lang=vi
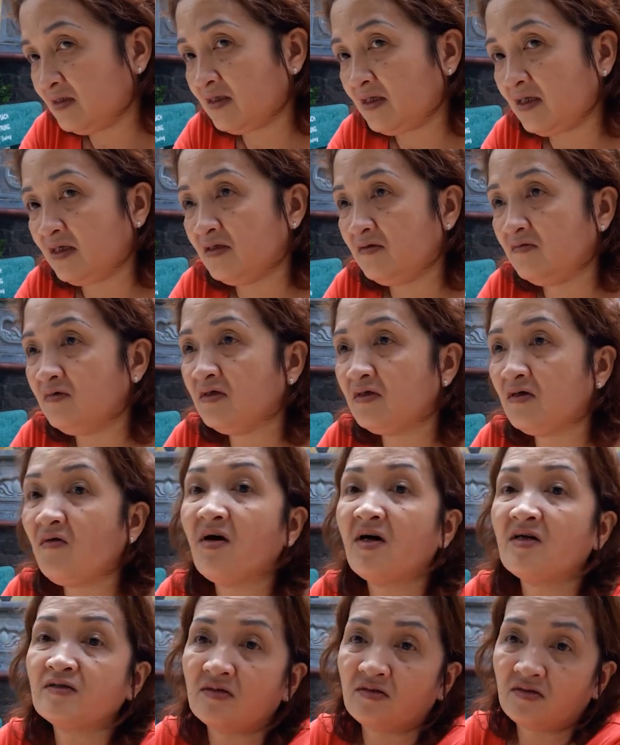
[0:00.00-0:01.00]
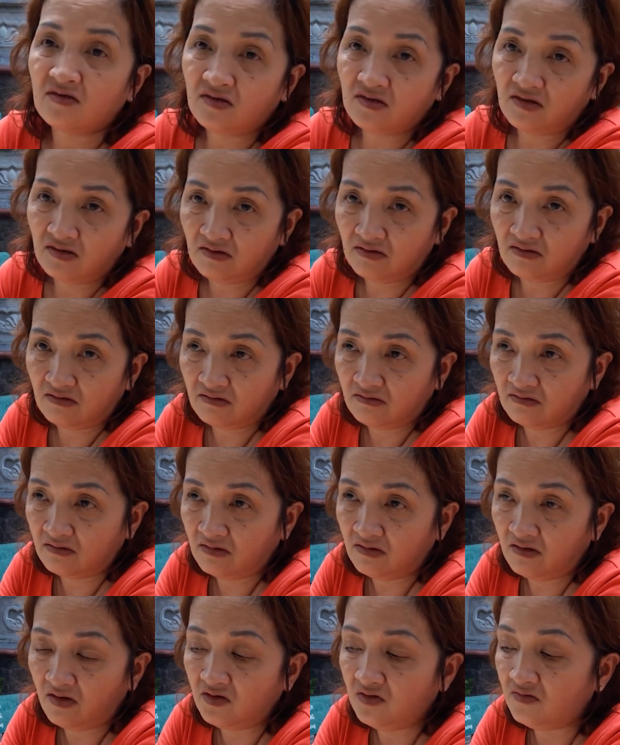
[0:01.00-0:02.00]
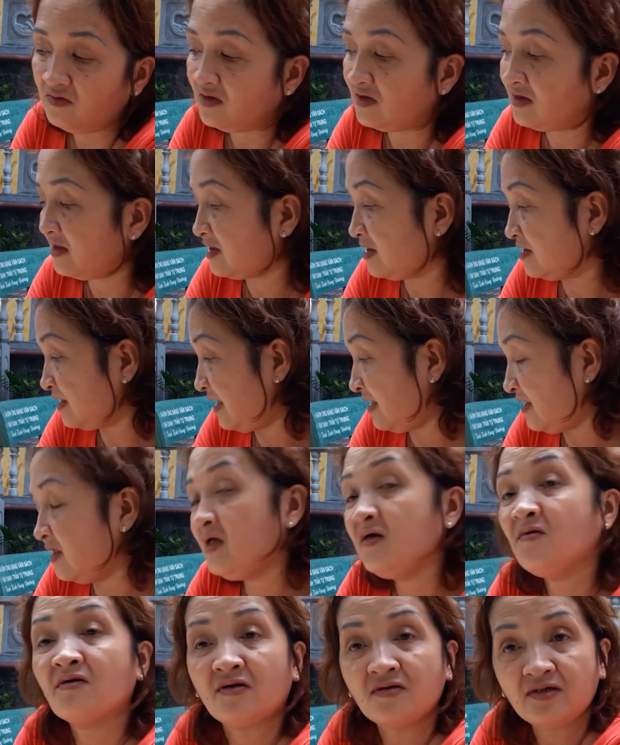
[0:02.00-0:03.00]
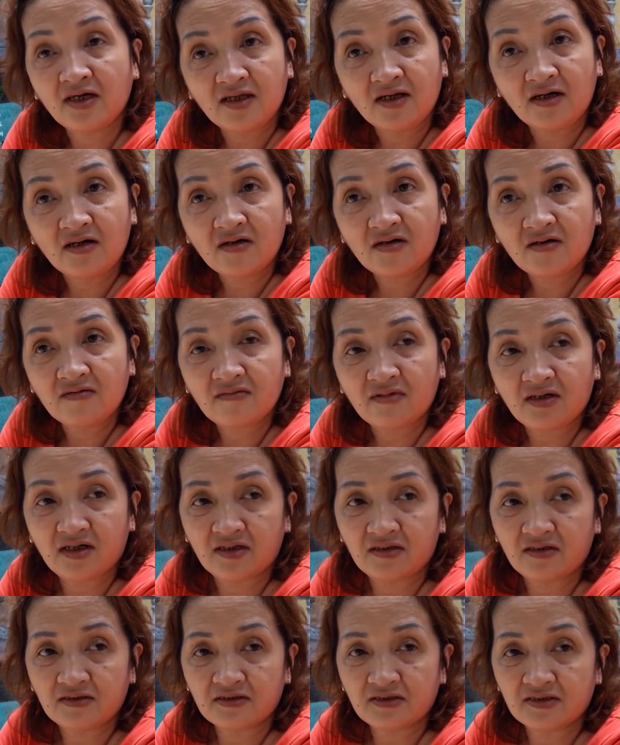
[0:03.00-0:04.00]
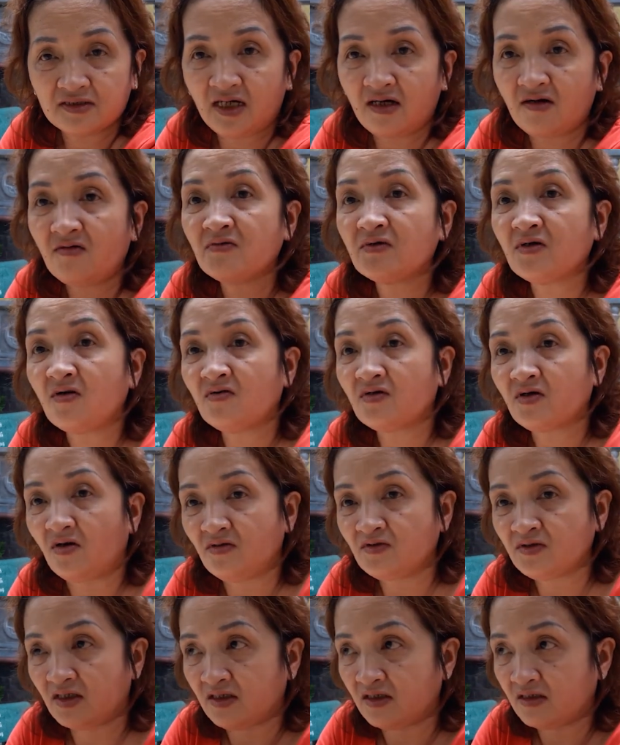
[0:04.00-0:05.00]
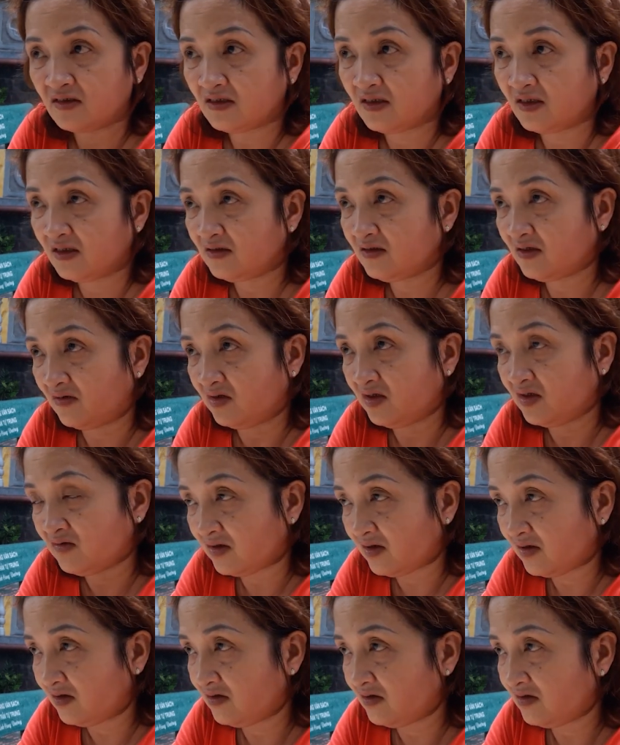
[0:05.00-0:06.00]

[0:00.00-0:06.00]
Này giống như nó hoang tưởng đó. Nó nói giống như là người ta yêu nó vậy đó, mà tại sao không cho con nhỏ tiền để nhỏ yêu nó.